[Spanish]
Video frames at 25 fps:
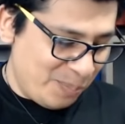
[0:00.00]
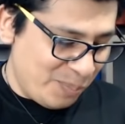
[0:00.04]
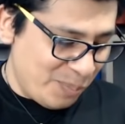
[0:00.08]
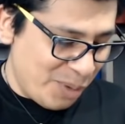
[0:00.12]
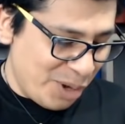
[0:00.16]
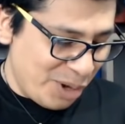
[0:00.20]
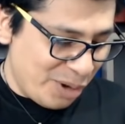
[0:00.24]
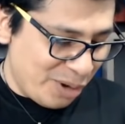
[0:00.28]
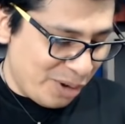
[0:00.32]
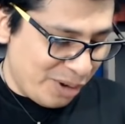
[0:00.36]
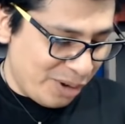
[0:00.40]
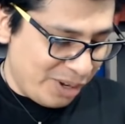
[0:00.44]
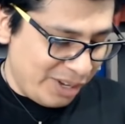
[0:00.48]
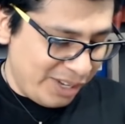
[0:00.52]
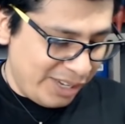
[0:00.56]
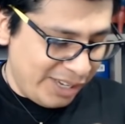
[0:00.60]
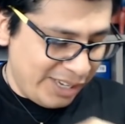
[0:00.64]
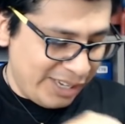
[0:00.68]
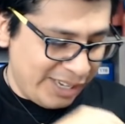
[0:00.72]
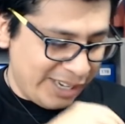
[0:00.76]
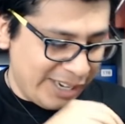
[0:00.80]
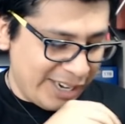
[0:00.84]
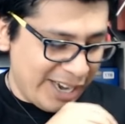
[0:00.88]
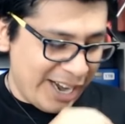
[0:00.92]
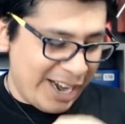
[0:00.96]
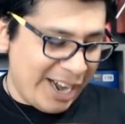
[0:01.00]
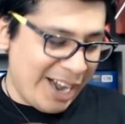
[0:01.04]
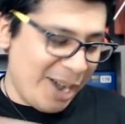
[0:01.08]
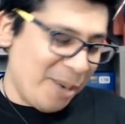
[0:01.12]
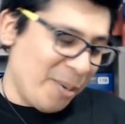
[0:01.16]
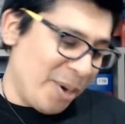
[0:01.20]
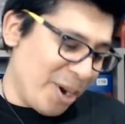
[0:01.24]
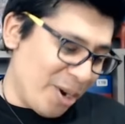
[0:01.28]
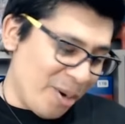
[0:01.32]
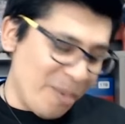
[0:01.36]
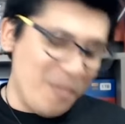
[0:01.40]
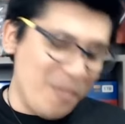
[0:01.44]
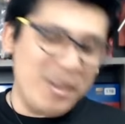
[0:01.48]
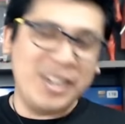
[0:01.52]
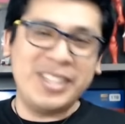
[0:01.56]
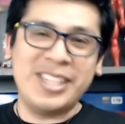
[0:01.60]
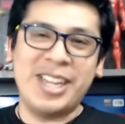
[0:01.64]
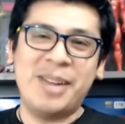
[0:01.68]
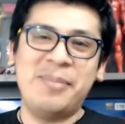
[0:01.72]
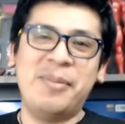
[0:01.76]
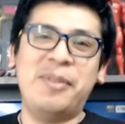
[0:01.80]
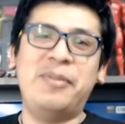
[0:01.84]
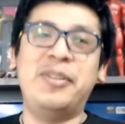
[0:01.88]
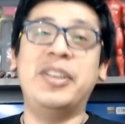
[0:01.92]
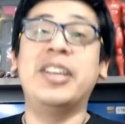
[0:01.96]
Bueno, y jaja, buen
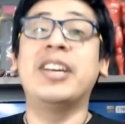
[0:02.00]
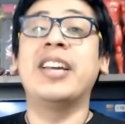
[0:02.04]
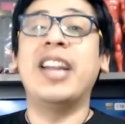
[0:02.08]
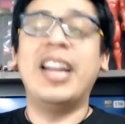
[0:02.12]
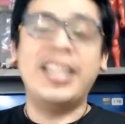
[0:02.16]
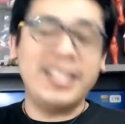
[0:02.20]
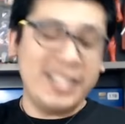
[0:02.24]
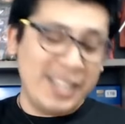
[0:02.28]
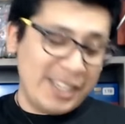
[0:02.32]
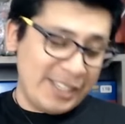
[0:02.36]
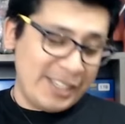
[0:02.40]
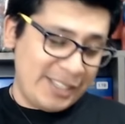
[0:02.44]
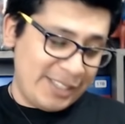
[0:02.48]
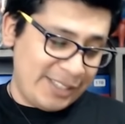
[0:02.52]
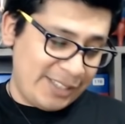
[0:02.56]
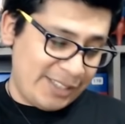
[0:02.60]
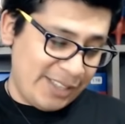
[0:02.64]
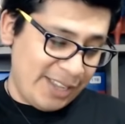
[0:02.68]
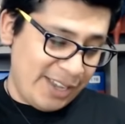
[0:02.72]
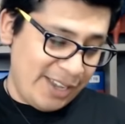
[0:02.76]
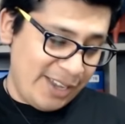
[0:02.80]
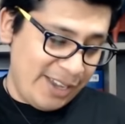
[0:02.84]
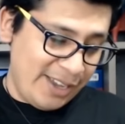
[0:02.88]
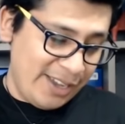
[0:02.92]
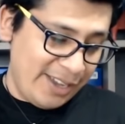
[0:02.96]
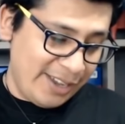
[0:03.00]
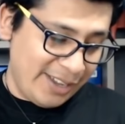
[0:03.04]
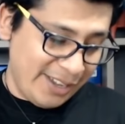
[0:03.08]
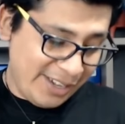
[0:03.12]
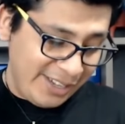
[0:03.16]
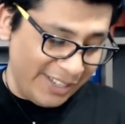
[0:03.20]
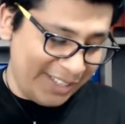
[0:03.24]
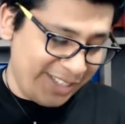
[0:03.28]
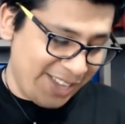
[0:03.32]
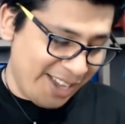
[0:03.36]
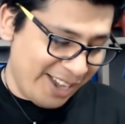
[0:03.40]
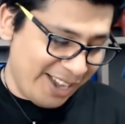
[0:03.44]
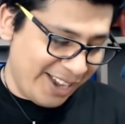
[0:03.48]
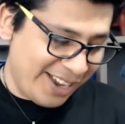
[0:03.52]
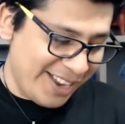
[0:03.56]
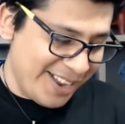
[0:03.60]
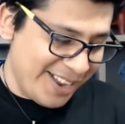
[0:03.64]
comercial, me fin. Gracias, este, Christian